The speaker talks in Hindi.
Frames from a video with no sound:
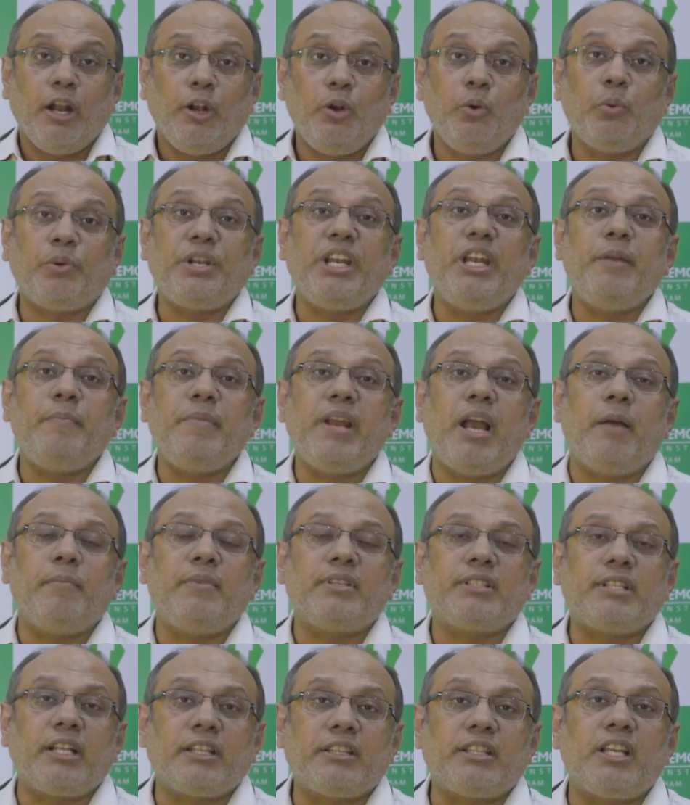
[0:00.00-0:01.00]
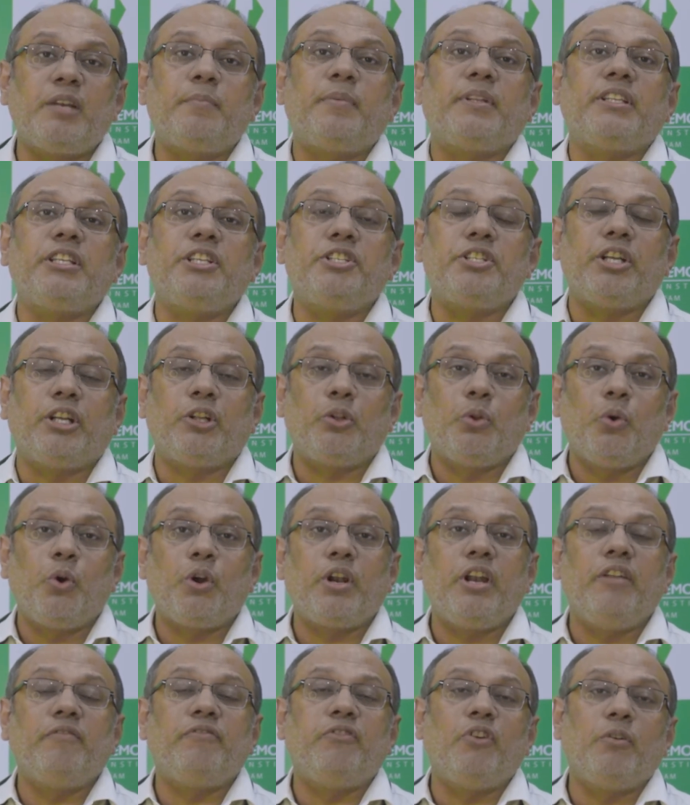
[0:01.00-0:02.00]
लुकीमिया में 70 प्रतिशत
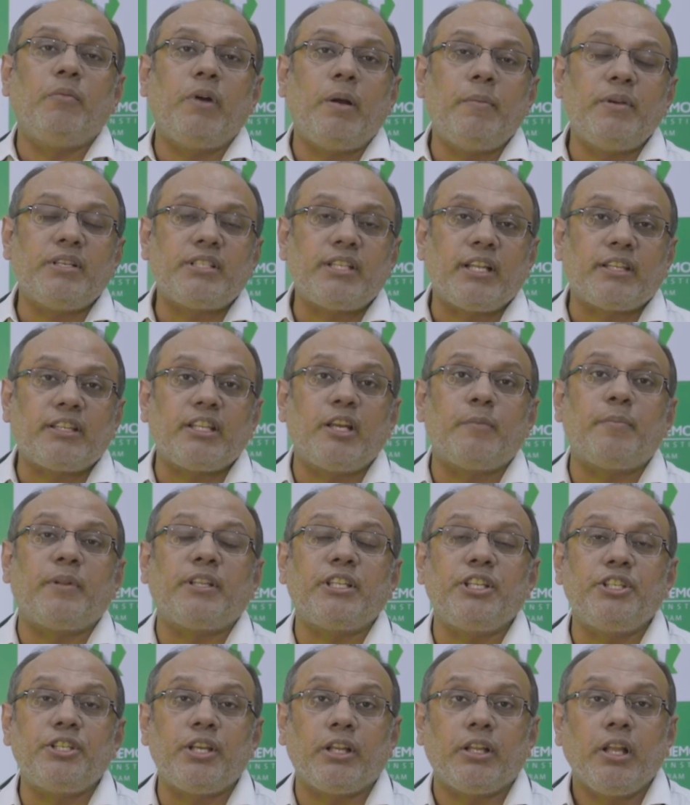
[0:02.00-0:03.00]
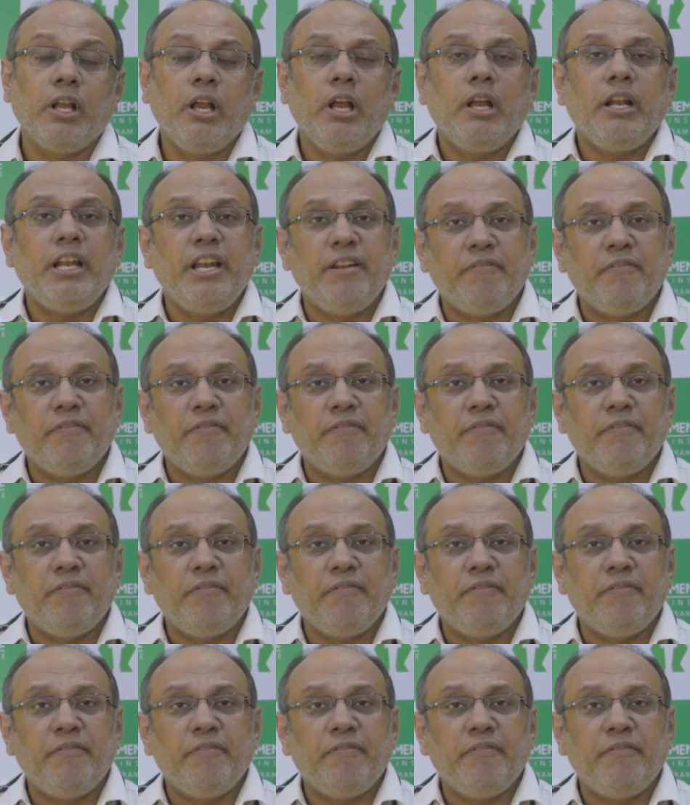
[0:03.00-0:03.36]
लोग लिम्फोमा में 70 प्रतिशत